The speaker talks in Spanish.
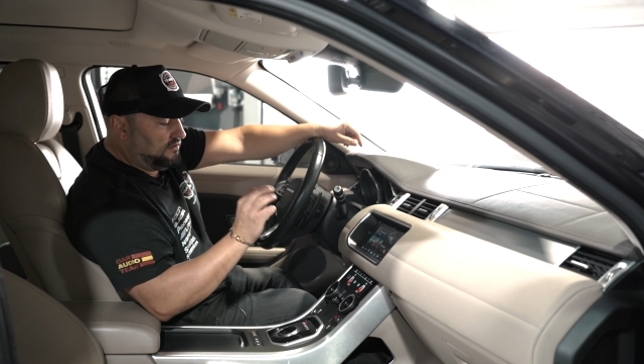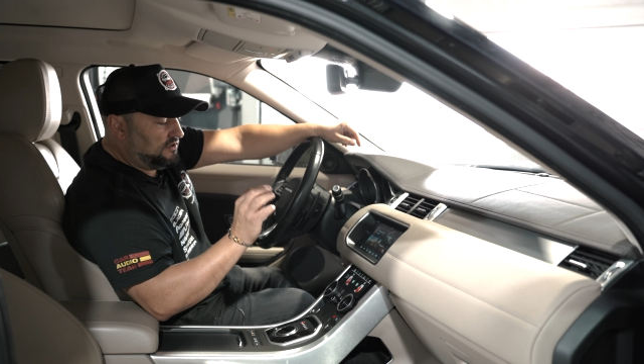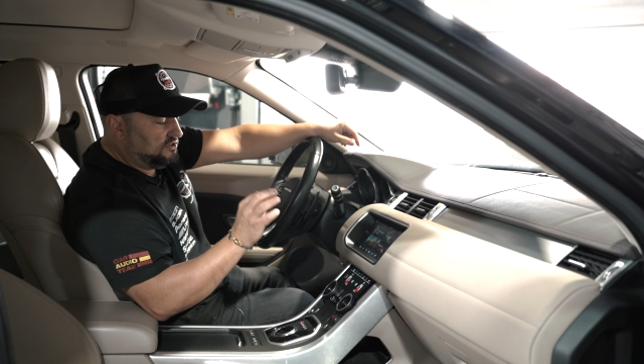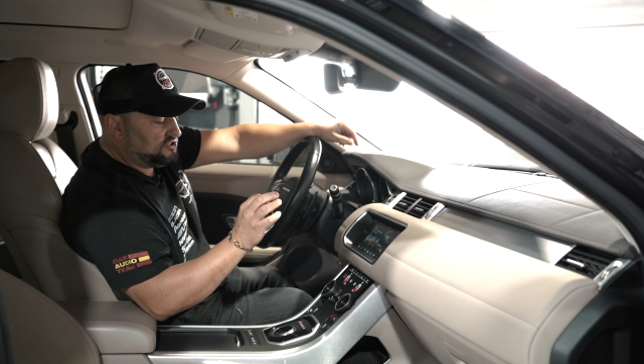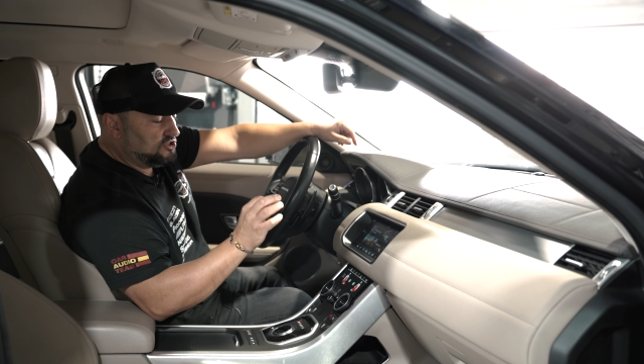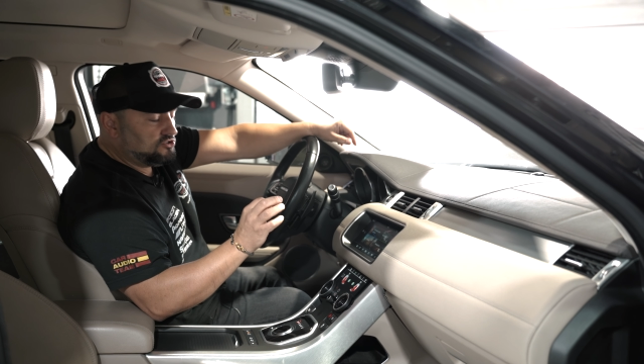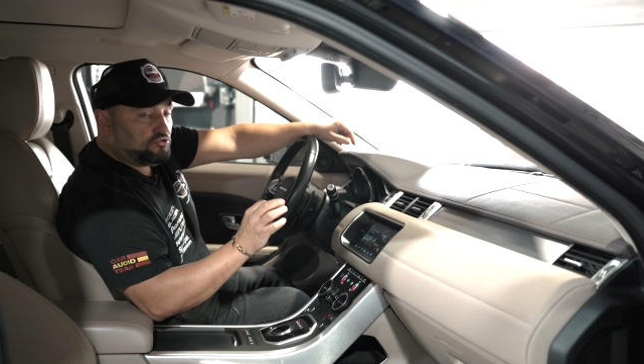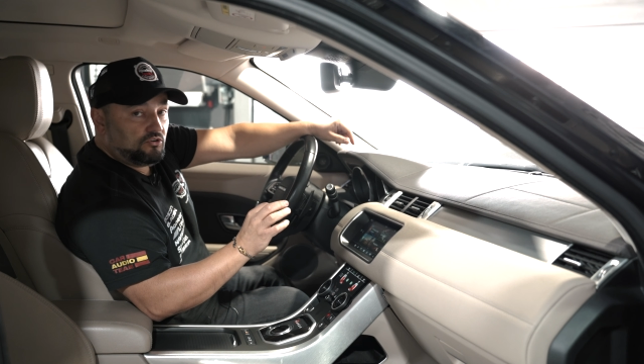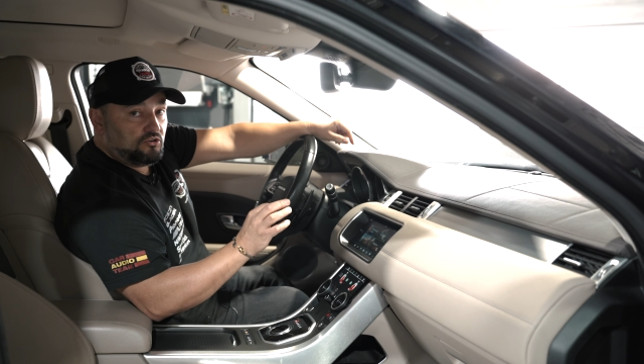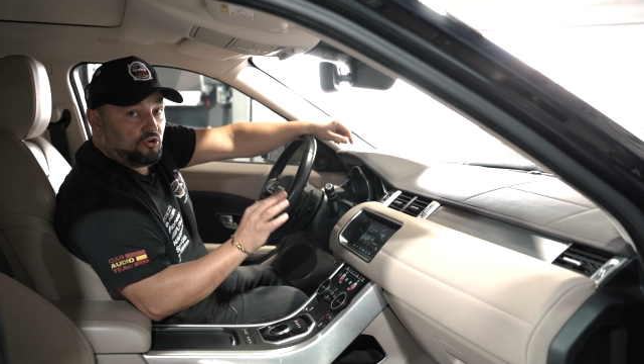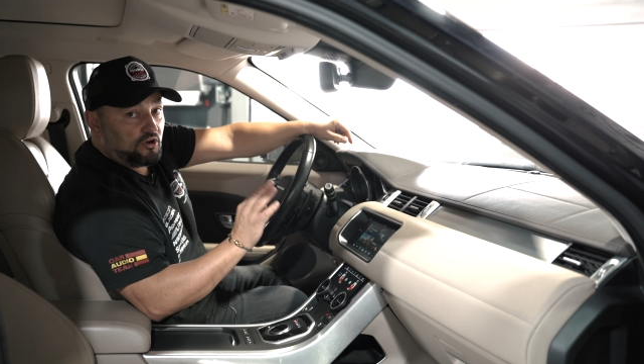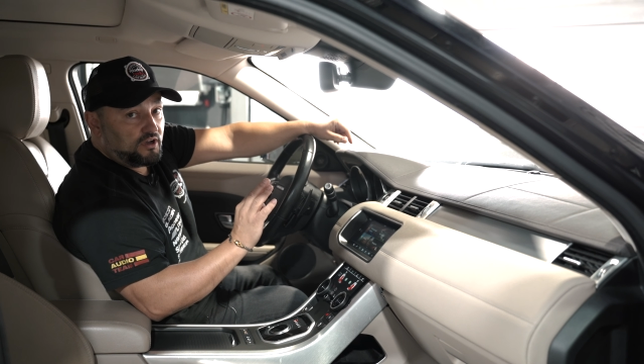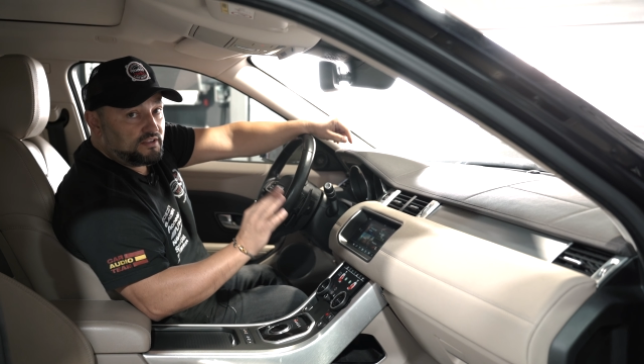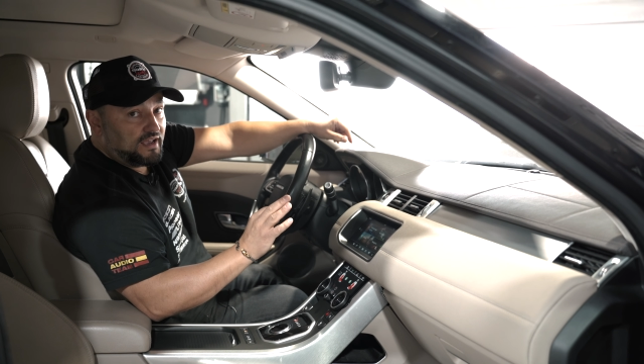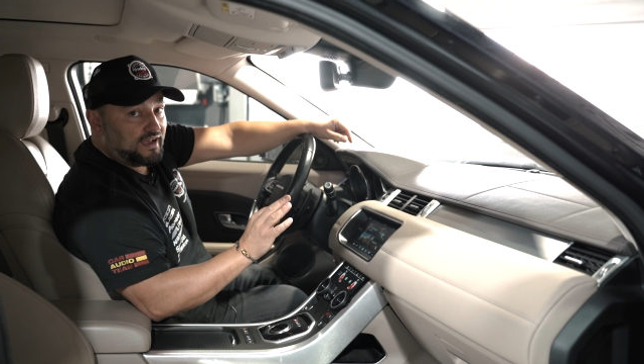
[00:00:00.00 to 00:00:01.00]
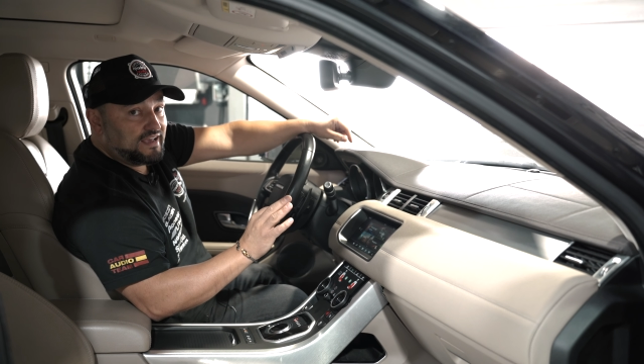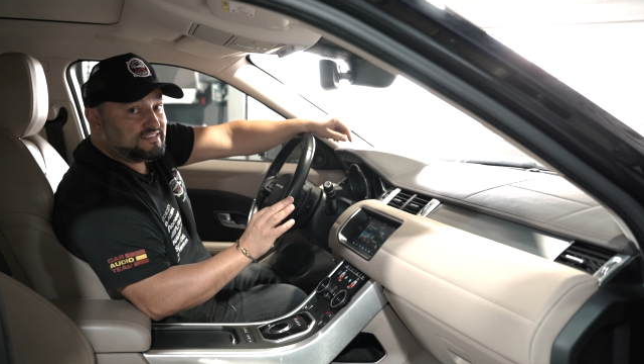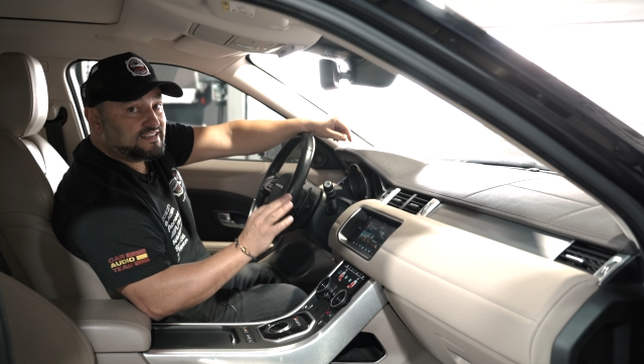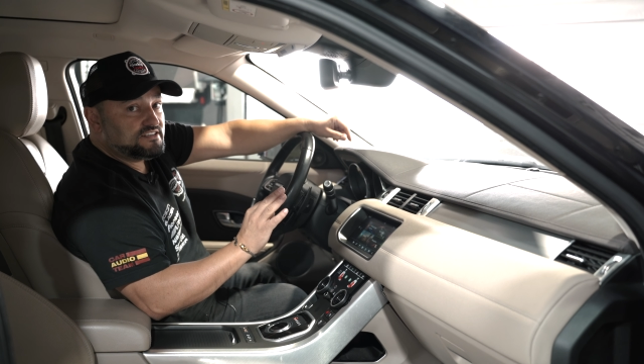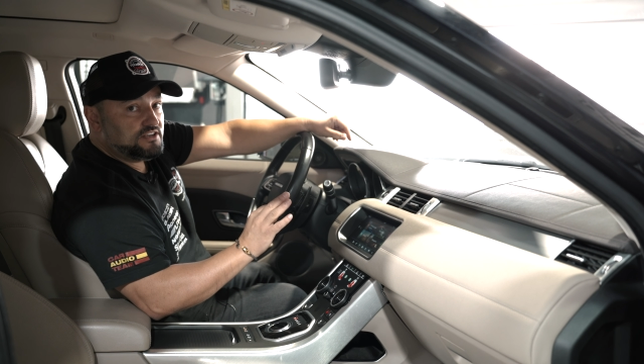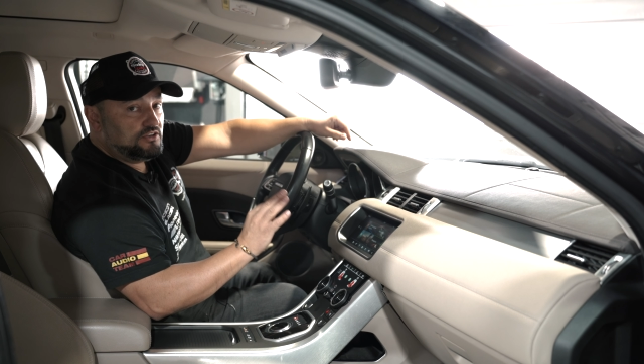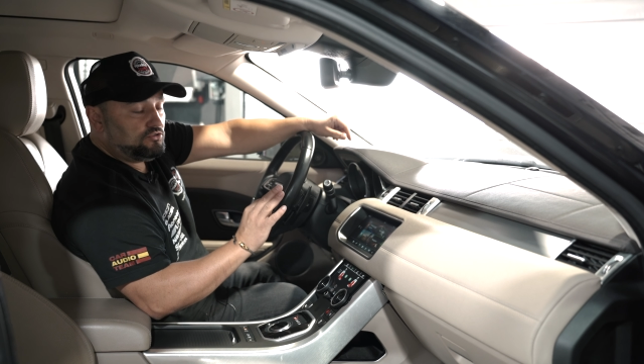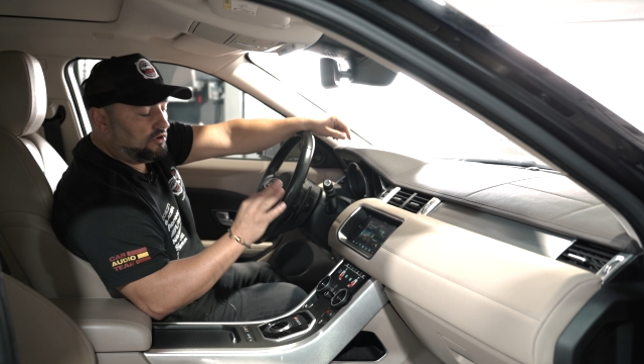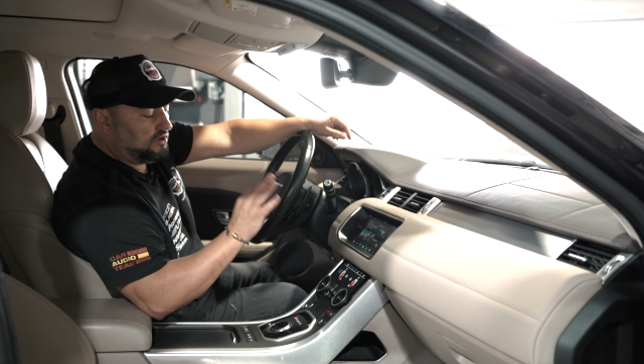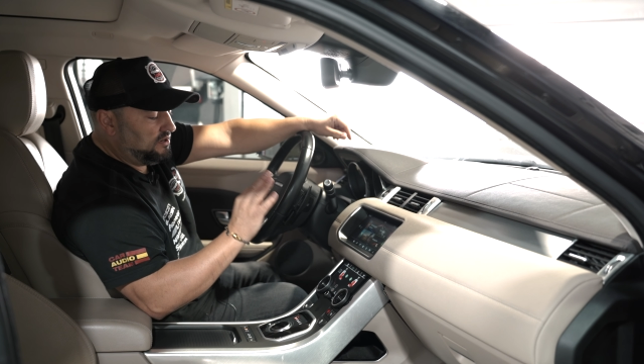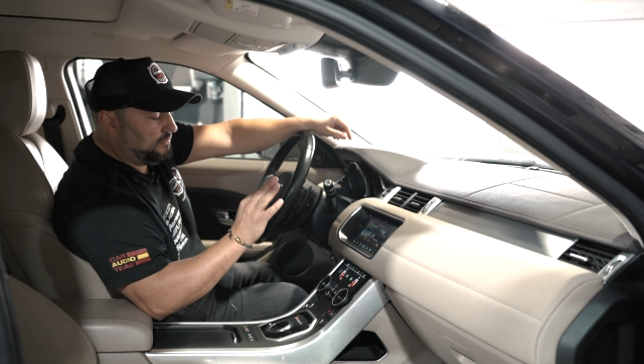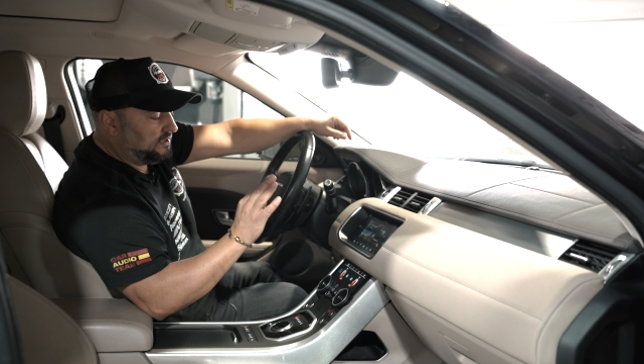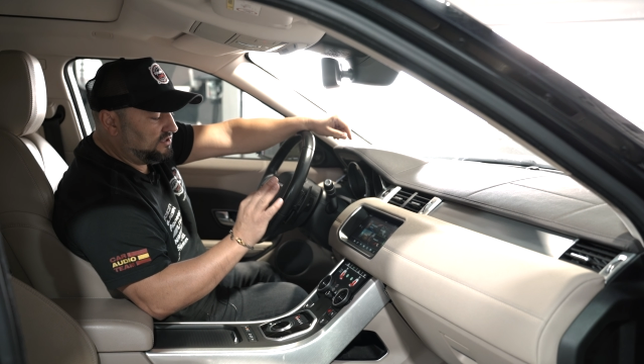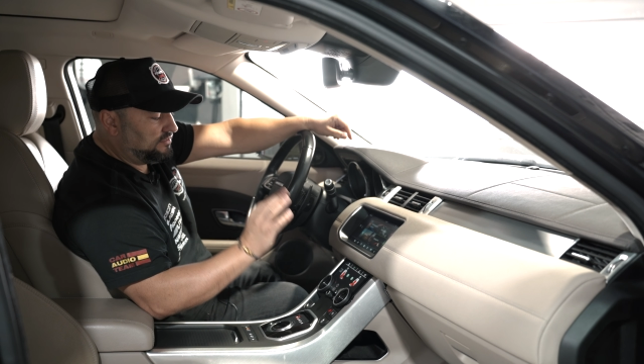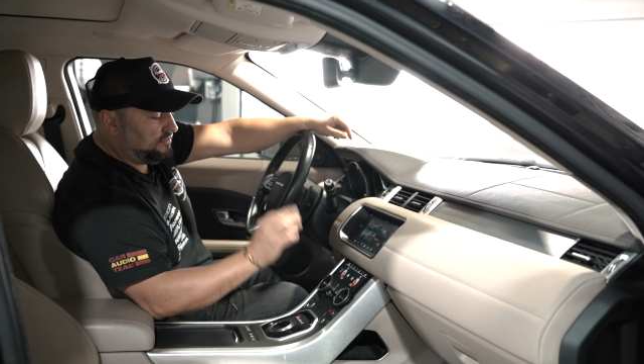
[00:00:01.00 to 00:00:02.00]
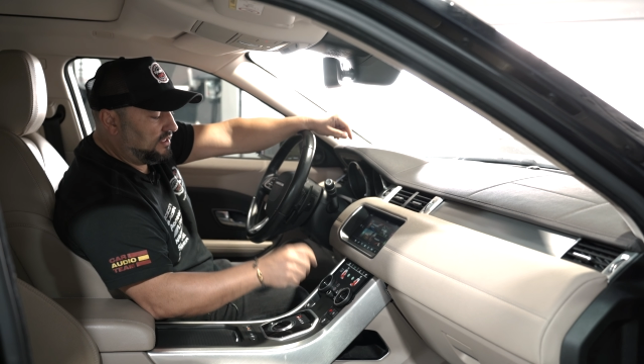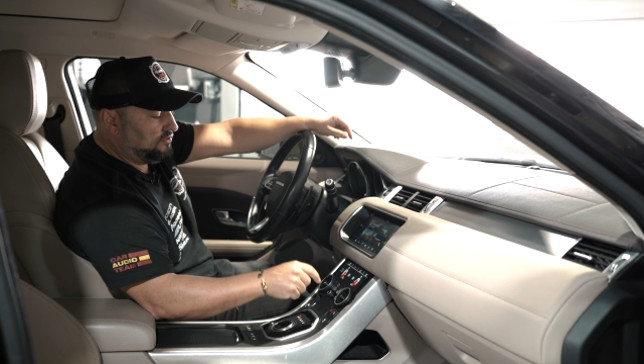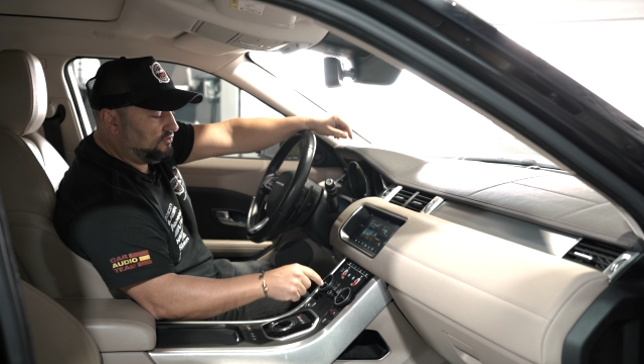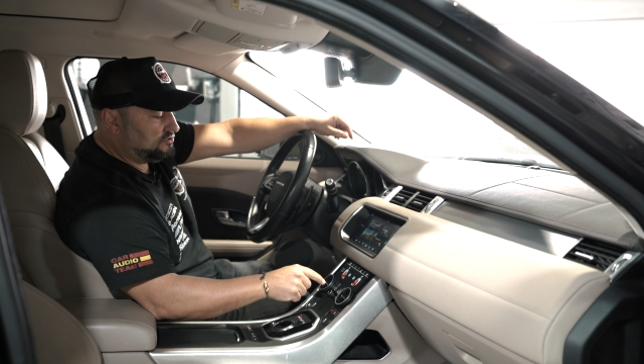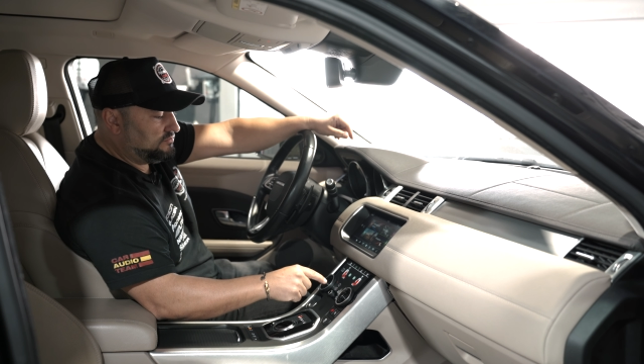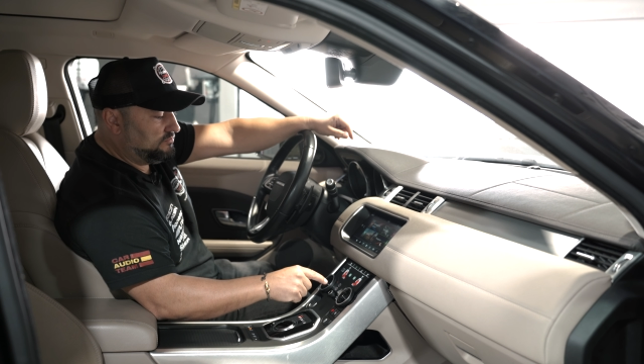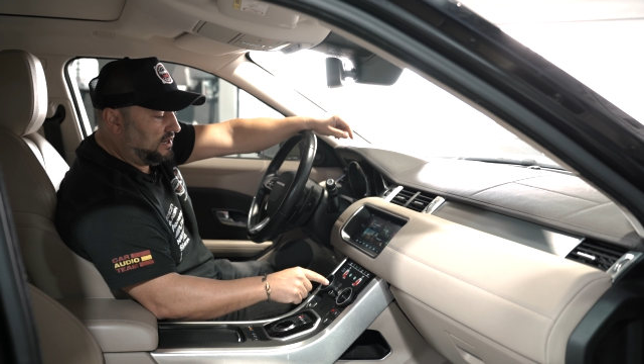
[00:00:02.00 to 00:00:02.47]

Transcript: Insisto, los que tengáis asientos climatizados,